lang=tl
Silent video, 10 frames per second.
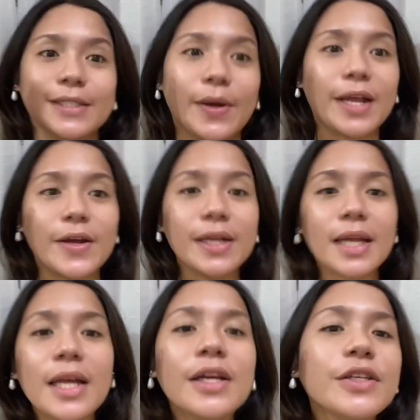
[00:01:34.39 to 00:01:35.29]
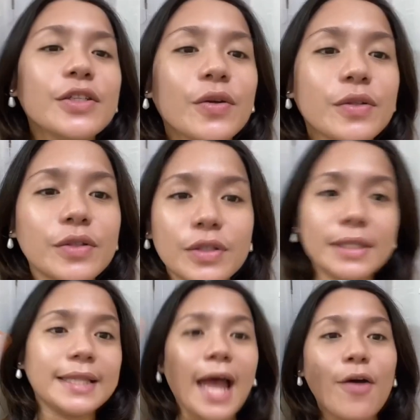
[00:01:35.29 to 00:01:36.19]
So, ayan. So,
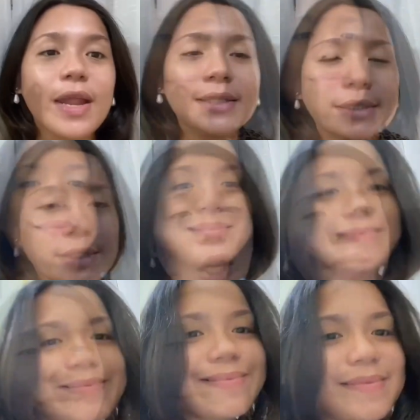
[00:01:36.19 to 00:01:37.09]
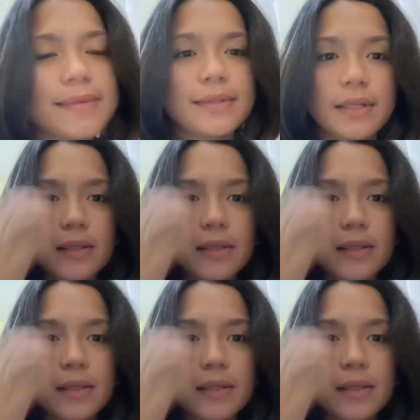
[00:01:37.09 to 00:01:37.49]
now let's start a try.